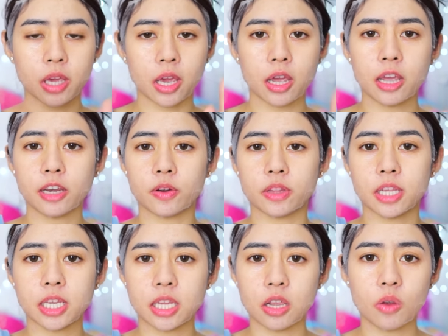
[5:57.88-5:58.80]
เค เดี๋ยว
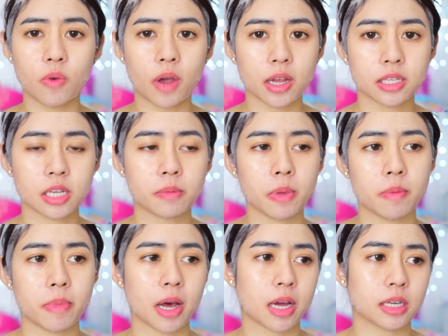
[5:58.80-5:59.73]
ที่ทิ้งไว้สักป
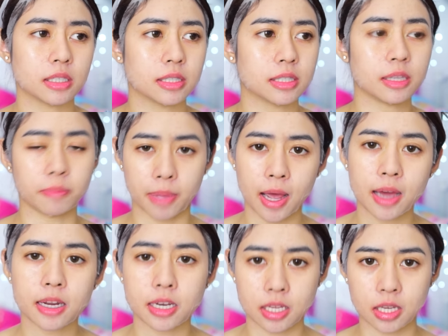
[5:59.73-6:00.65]
ระมาณ
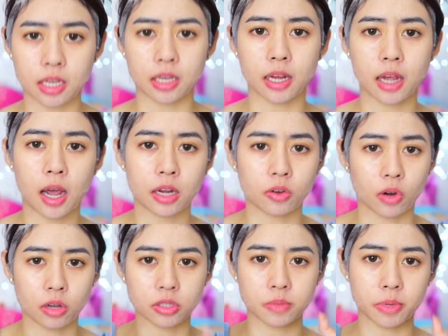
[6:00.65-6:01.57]
15 นาทีนะคะ เดี๋ยว
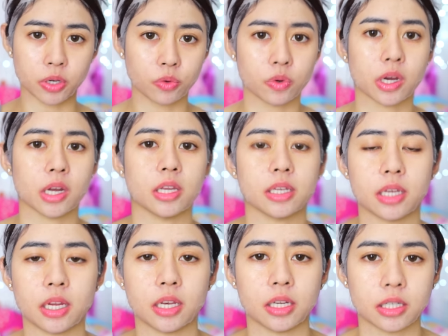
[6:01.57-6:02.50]
เราจะมาดูกันอีก
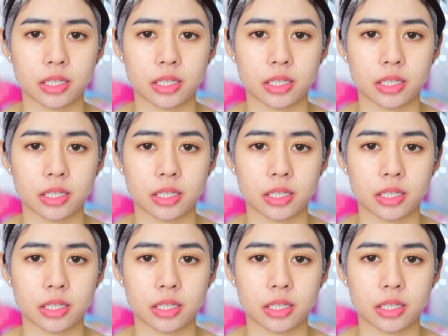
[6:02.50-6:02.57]
ทีหนึ่ง